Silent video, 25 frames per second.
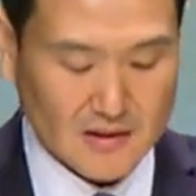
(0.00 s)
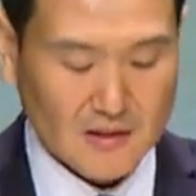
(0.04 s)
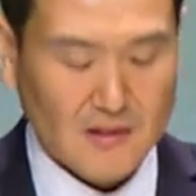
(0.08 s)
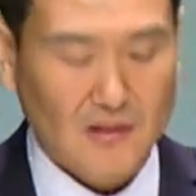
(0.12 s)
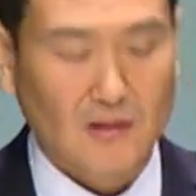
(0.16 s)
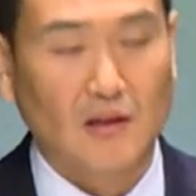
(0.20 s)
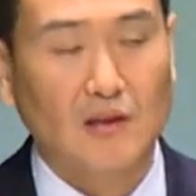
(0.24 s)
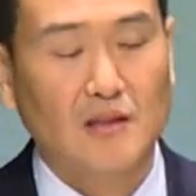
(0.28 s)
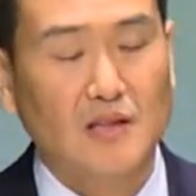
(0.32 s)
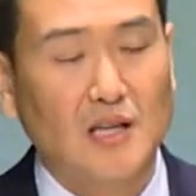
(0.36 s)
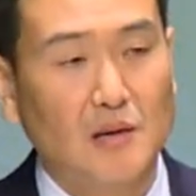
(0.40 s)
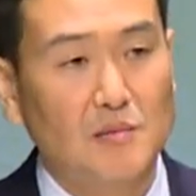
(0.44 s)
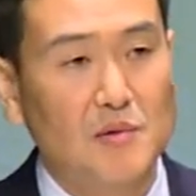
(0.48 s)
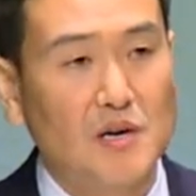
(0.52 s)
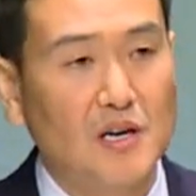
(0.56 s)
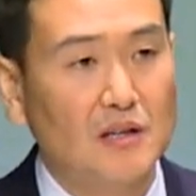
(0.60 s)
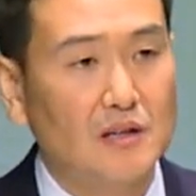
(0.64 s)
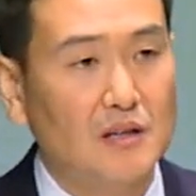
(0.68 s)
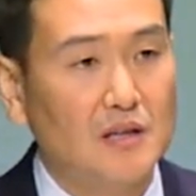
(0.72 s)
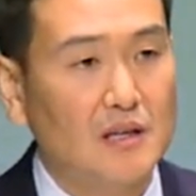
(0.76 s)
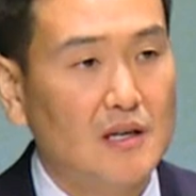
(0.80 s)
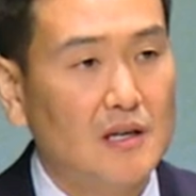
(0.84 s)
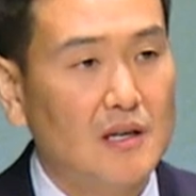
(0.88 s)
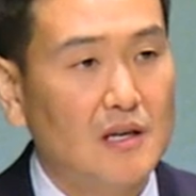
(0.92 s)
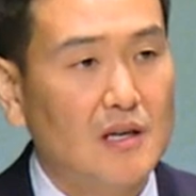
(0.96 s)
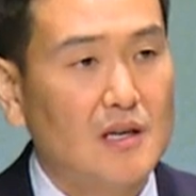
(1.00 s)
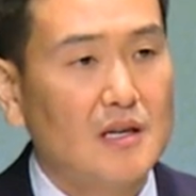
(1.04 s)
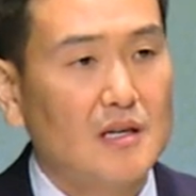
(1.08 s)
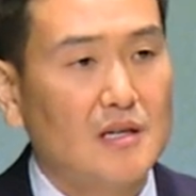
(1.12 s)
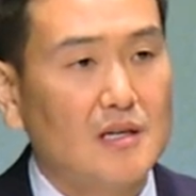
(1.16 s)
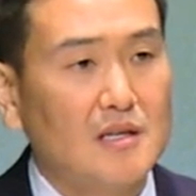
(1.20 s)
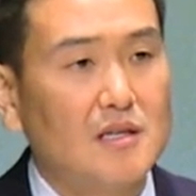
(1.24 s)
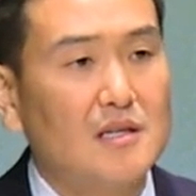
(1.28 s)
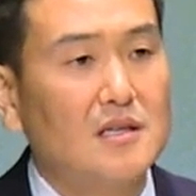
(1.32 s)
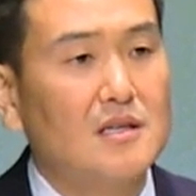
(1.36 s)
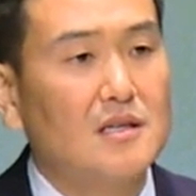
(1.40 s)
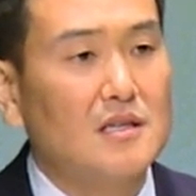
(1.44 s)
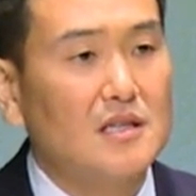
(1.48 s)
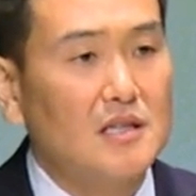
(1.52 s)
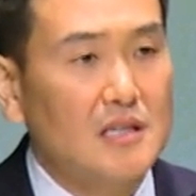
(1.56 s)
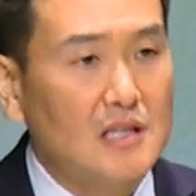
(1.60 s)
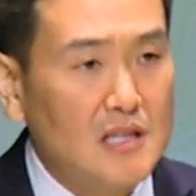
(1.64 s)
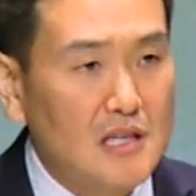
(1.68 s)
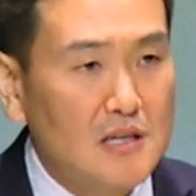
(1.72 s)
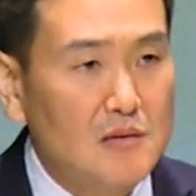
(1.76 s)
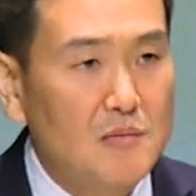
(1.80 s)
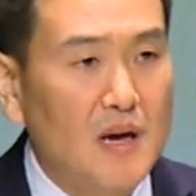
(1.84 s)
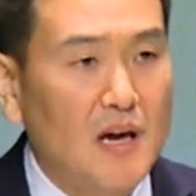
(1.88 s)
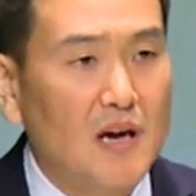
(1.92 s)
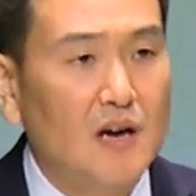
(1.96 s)
그렇다면 그
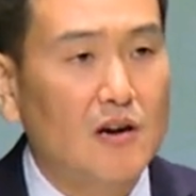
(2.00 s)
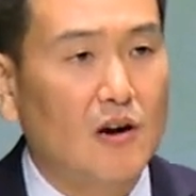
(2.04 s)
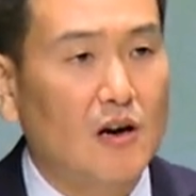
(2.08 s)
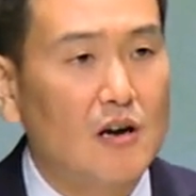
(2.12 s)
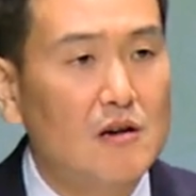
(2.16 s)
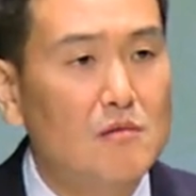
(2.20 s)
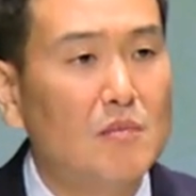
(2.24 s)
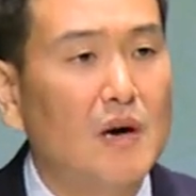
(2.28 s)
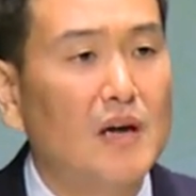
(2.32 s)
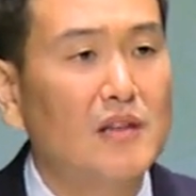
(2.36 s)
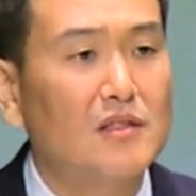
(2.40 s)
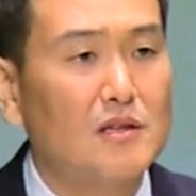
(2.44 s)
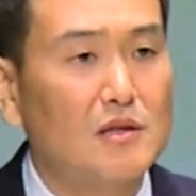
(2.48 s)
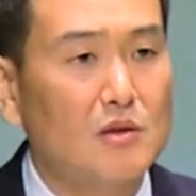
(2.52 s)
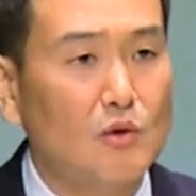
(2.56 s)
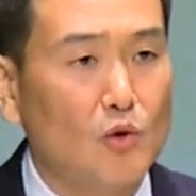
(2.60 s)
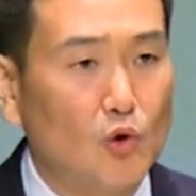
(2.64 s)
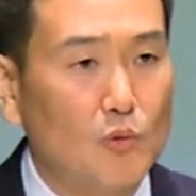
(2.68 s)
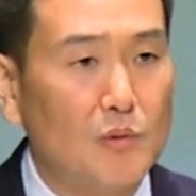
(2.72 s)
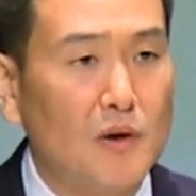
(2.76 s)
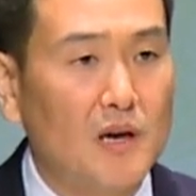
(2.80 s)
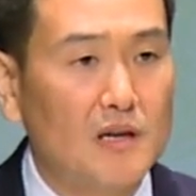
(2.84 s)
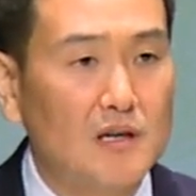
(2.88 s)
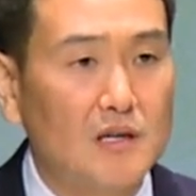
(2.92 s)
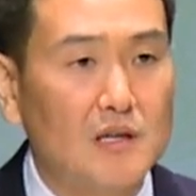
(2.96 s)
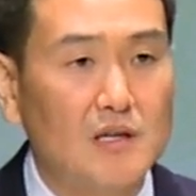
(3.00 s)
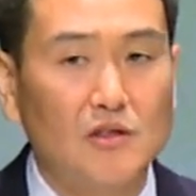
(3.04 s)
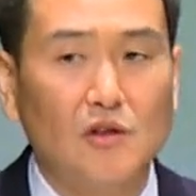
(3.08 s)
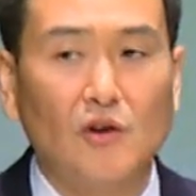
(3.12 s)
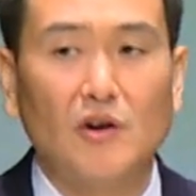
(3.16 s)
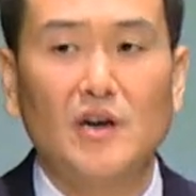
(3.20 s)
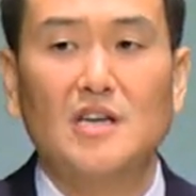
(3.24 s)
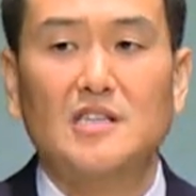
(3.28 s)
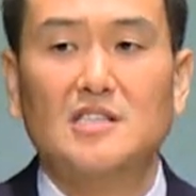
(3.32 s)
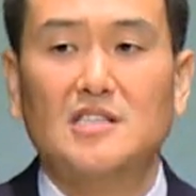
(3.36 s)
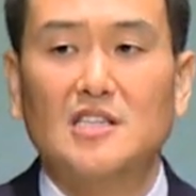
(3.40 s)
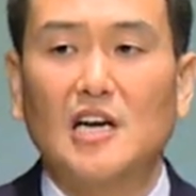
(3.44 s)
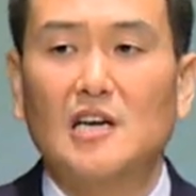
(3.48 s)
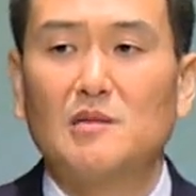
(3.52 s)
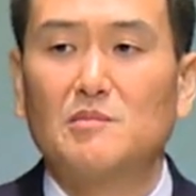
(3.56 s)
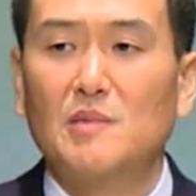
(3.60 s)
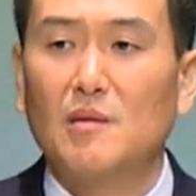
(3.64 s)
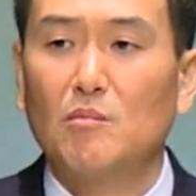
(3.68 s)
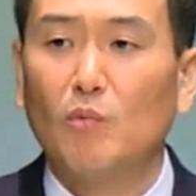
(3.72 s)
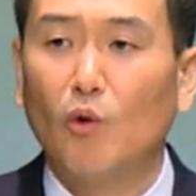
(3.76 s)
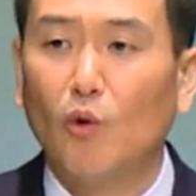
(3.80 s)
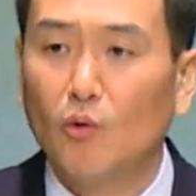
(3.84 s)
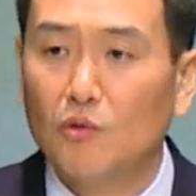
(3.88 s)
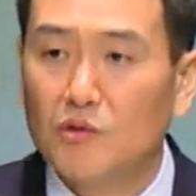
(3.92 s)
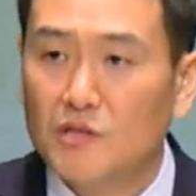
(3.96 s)
이름에 걸맞는 고백을 너의
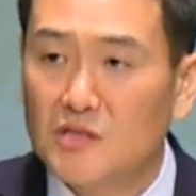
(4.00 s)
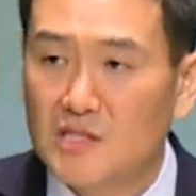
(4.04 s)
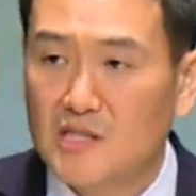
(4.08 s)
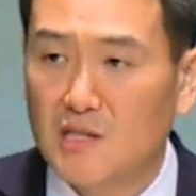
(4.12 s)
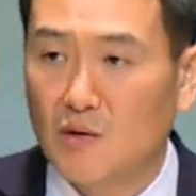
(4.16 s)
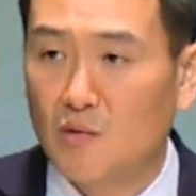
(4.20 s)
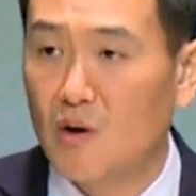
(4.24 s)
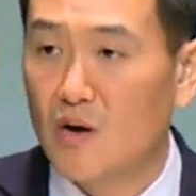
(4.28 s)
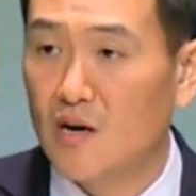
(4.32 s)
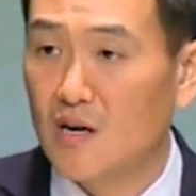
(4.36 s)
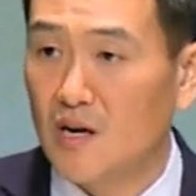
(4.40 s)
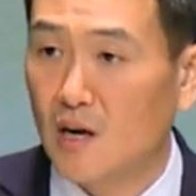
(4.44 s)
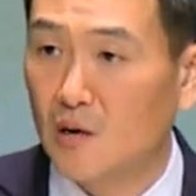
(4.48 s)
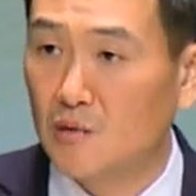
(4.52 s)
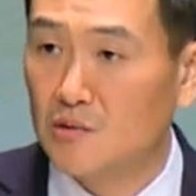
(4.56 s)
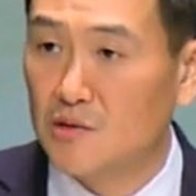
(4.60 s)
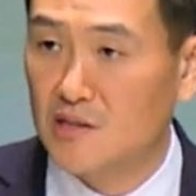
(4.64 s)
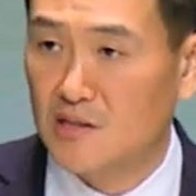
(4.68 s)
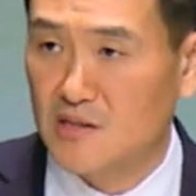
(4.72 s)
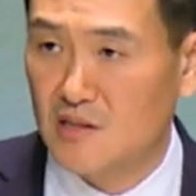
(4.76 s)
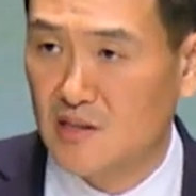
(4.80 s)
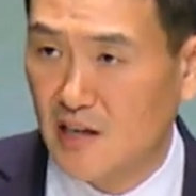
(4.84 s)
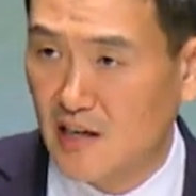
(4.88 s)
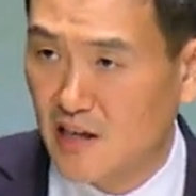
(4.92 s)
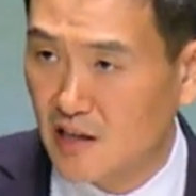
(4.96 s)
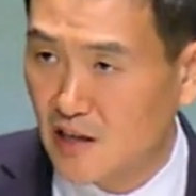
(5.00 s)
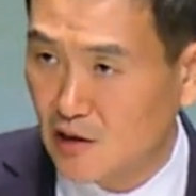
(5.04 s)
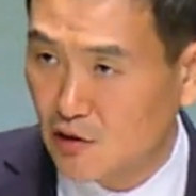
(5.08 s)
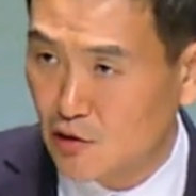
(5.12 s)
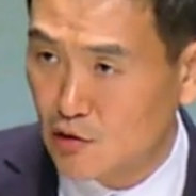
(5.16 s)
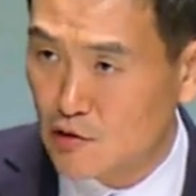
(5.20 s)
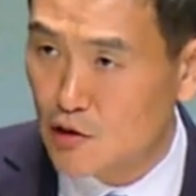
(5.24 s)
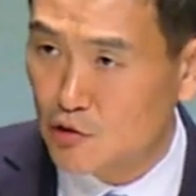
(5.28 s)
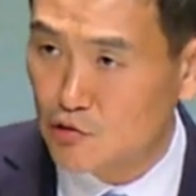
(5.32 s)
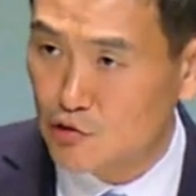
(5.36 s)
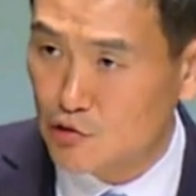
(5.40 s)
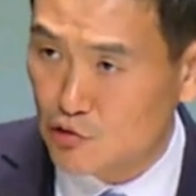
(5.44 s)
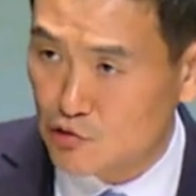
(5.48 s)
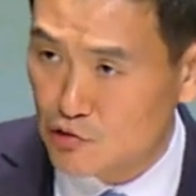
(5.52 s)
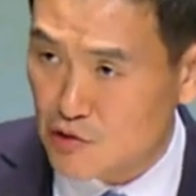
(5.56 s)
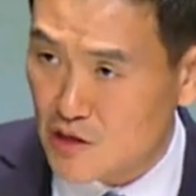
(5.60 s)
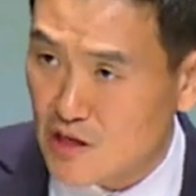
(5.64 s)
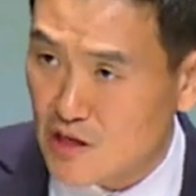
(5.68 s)
삶의 모든 상황 가운데서 나에게 들려줄 수